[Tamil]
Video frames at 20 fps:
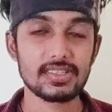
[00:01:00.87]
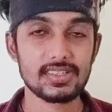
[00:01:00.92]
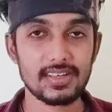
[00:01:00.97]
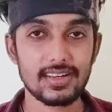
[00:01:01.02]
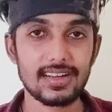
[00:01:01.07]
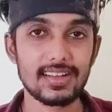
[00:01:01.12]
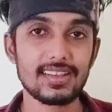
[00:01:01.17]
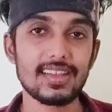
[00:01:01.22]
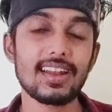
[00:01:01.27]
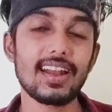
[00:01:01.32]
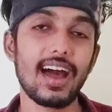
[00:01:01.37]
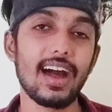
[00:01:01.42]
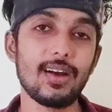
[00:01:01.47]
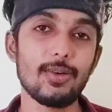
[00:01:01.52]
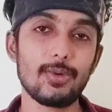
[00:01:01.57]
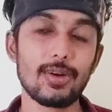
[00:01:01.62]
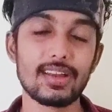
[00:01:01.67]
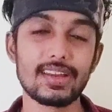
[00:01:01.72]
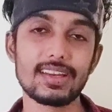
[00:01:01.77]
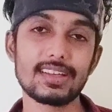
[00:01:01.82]
தப்பிச்சிருங்கன்னு தான் நான்
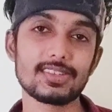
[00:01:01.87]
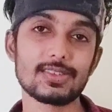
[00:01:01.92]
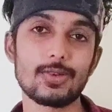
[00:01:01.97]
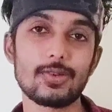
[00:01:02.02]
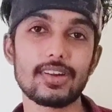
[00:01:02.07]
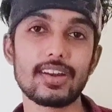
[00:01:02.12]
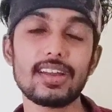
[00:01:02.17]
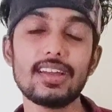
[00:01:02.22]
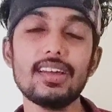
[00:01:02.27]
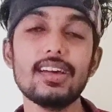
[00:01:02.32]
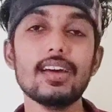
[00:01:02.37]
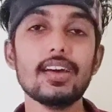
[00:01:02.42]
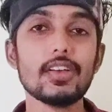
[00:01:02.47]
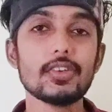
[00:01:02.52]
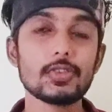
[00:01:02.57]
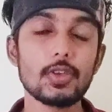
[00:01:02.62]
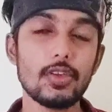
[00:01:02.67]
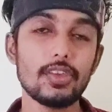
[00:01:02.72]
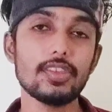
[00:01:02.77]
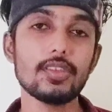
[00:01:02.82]
உங்ககிட்ட சொல்கிறேன்
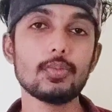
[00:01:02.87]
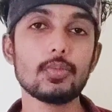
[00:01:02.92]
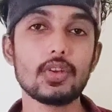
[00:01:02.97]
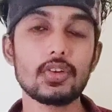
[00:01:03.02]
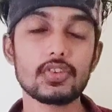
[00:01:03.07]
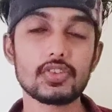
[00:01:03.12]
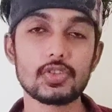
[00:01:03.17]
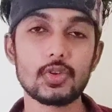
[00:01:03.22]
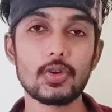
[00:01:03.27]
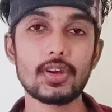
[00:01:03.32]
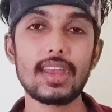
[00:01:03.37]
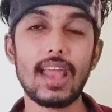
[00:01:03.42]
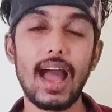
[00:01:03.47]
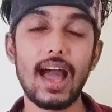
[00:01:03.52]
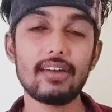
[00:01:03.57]
ஸோ இந்த மூவியோட ஸ்டோரி